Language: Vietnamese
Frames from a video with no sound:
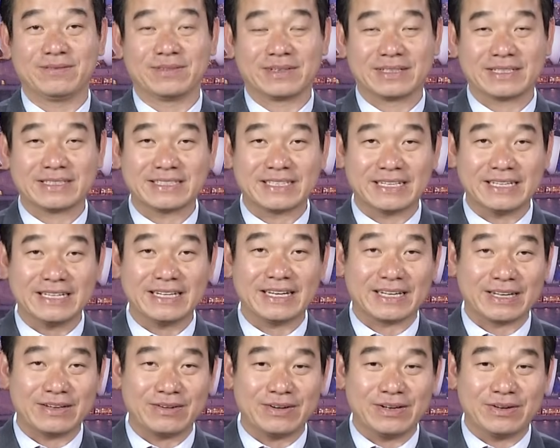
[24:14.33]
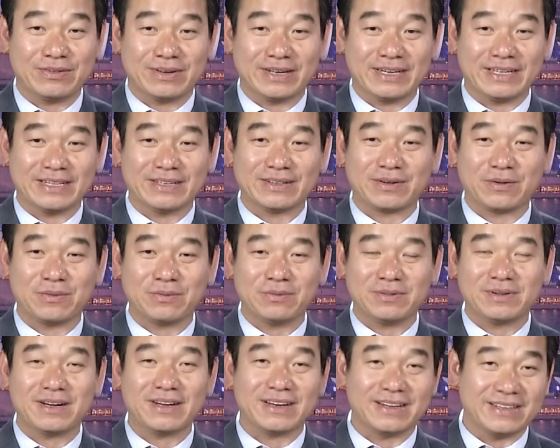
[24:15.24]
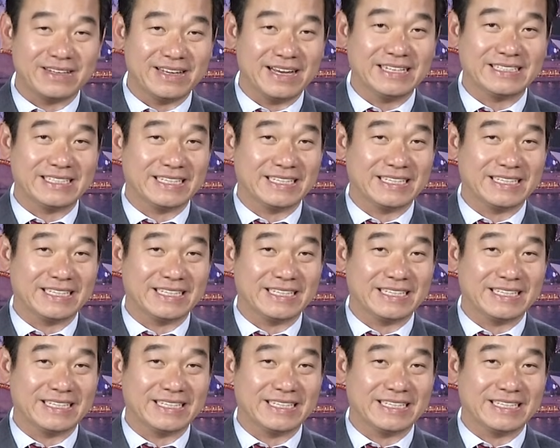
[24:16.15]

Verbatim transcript: mà không nghĩ là cái điều này nó cũng rất là dễ